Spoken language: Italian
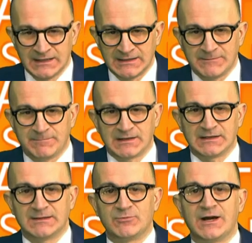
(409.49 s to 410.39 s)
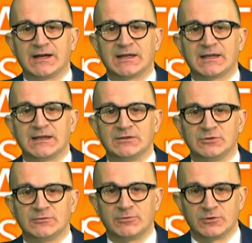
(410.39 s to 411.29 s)
ne parleremo anche
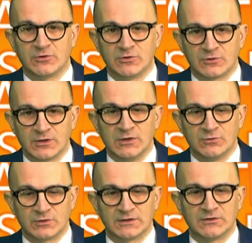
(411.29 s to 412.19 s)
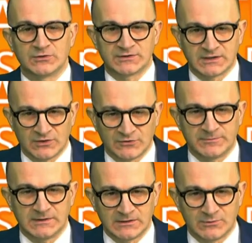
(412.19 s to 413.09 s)
dopo con uno dei nostri
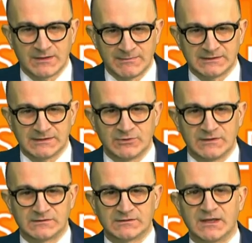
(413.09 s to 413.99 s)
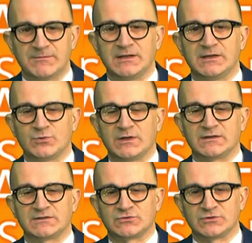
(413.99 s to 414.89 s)
ospiti qui a Mattino Insieme di
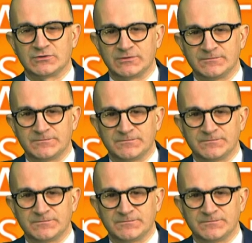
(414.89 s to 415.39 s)
questo.